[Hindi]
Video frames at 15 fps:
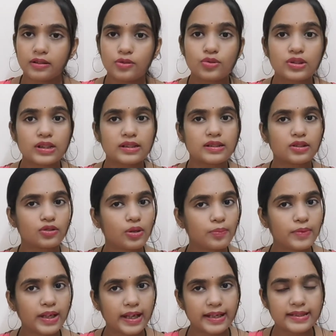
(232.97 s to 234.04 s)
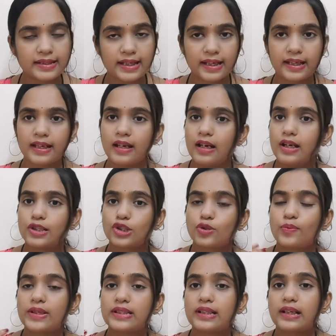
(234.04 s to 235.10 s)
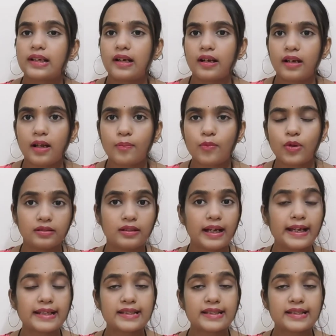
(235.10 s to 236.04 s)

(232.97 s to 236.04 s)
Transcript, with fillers: यूज़ कर सकते हो अपने हेयर्स के लिए सो so बेसिकली अगर आप कोई